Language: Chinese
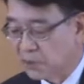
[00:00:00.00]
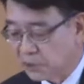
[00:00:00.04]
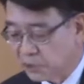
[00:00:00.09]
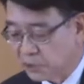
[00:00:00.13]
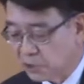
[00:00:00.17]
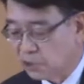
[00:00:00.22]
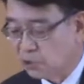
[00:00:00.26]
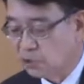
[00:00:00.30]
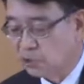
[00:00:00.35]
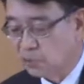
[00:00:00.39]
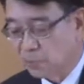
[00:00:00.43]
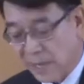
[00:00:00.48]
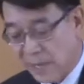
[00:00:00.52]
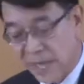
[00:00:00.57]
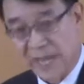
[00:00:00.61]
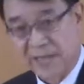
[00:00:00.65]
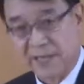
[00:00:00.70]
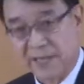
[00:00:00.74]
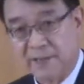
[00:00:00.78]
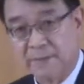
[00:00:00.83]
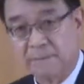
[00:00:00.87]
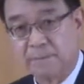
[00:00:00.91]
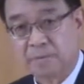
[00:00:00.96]
造的，
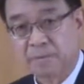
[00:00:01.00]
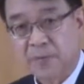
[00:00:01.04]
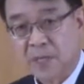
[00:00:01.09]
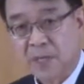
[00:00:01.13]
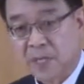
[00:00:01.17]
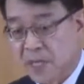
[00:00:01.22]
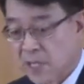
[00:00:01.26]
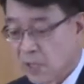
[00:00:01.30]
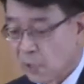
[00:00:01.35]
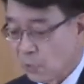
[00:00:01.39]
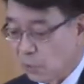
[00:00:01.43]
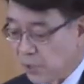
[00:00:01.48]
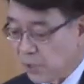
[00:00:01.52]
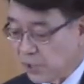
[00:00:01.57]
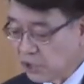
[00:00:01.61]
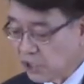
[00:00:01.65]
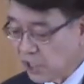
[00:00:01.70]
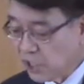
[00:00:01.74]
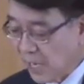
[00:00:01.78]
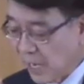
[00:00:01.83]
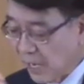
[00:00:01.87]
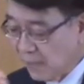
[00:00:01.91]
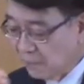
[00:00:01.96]
有真
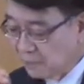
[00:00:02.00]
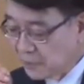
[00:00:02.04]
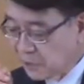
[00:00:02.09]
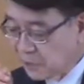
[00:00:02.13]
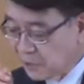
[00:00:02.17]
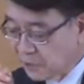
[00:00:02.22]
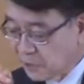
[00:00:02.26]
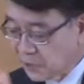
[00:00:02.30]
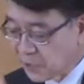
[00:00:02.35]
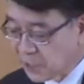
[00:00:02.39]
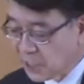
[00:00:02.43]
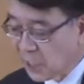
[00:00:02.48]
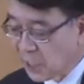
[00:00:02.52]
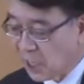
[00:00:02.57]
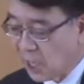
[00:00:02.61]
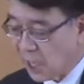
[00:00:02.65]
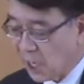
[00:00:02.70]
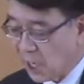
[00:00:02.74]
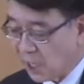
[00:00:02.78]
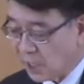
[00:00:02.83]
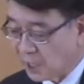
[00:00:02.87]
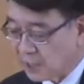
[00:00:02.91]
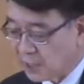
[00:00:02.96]
理
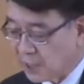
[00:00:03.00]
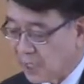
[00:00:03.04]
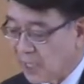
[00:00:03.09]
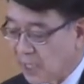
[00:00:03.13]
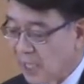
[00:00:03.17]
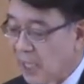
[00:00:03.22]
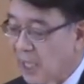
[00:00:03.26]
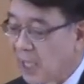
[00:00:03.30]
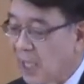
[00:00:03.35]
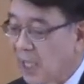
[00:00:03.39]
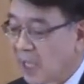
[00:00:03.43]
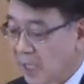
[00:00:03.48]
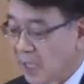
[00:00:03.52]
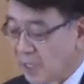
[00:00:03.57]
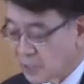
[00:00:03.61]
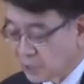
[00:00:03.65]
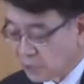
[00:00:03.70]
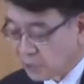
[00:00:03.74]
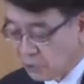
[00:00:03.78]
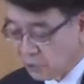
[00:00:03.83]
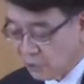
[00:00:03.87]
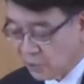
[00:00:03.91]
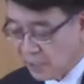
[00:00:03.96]
的仁
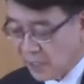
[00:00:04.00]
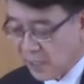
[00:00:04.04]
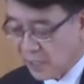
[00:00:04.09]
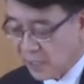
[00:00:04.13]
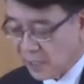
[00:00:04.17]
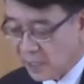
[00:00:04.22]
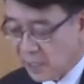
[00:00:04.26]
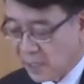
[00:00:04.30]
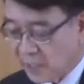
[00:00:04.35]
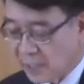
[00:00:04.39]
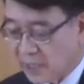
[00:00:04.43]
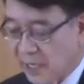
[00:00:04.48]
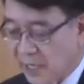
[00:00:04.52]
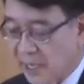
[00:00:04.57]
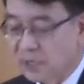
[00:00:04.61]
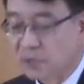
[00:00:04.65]
义和圣